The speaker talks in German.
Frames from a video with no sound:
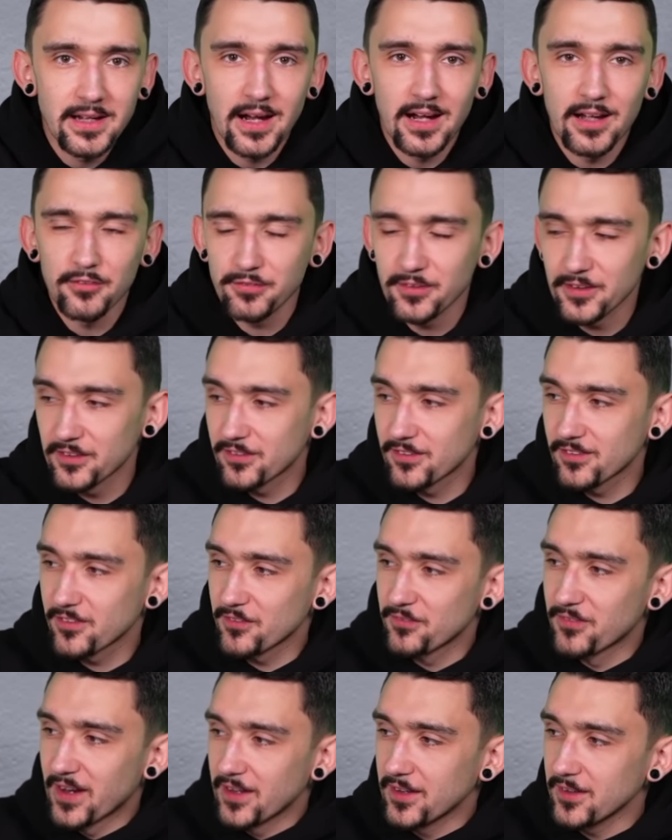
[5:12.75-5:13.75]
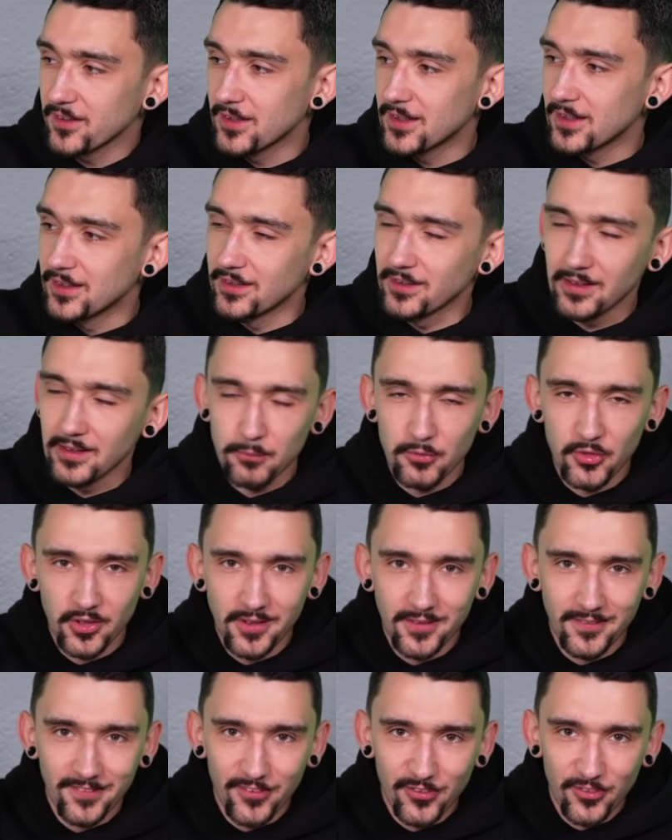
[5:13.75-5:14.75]
KFS 2 in dem
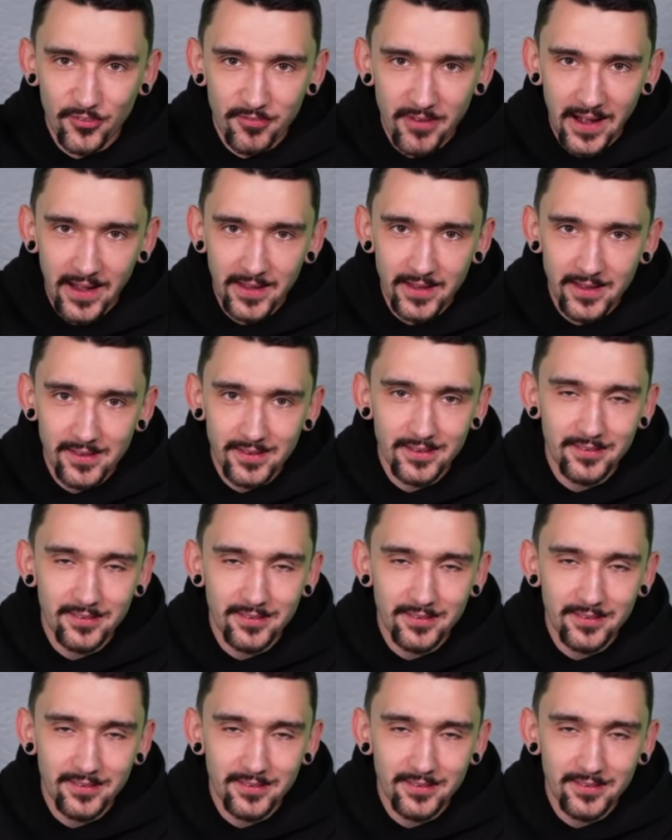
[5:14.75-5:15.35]
Sinne zwei,